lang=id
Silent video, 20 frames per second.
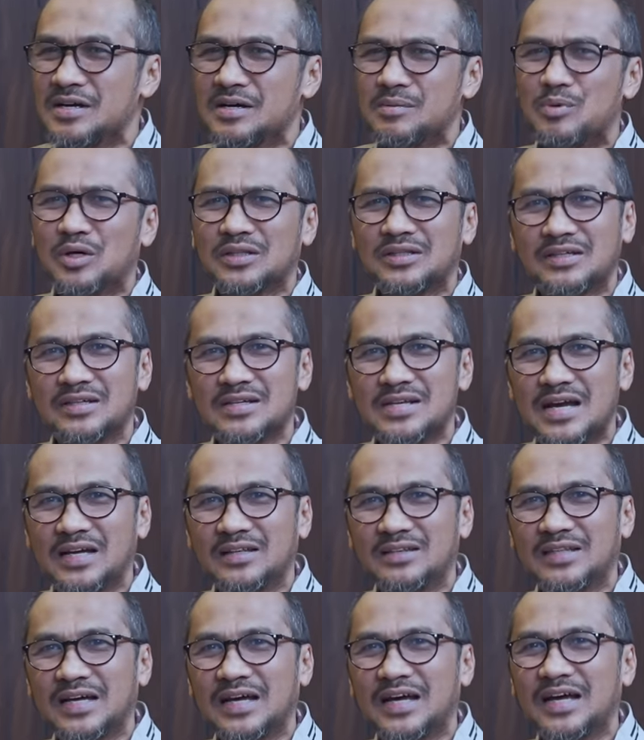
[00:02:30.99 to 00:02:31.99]
Bahwa
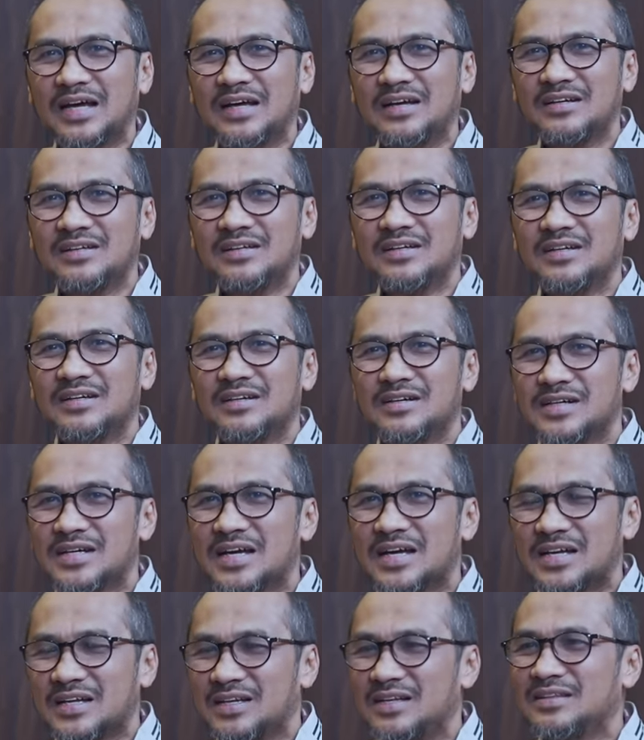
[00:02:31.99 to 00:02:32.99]
ternyata
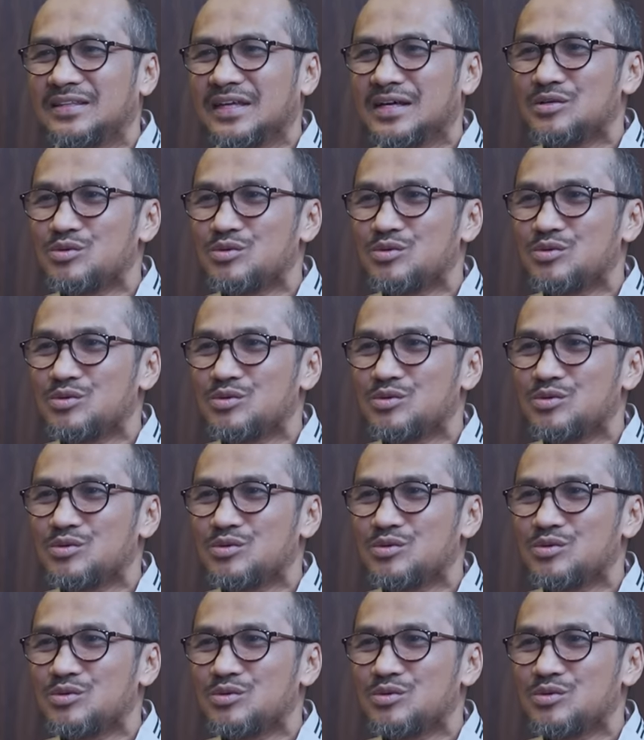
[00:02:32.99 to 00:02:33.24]
negara kita